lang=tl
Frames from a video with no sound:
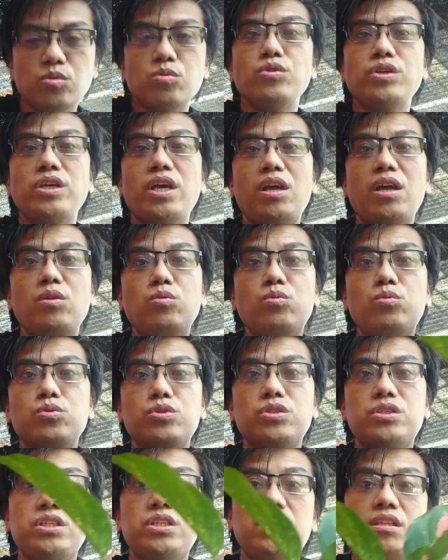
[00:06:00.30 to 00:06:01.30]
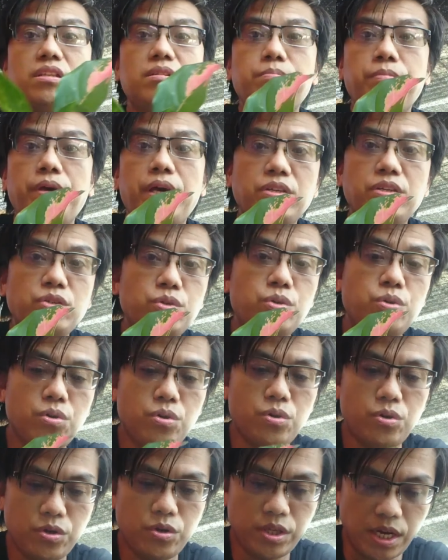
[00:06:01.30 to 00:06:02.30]
tong yellow kuchin,
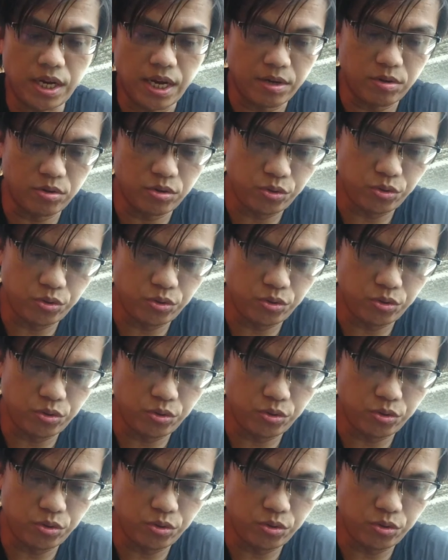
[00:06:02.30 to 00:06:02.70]
medyo nagano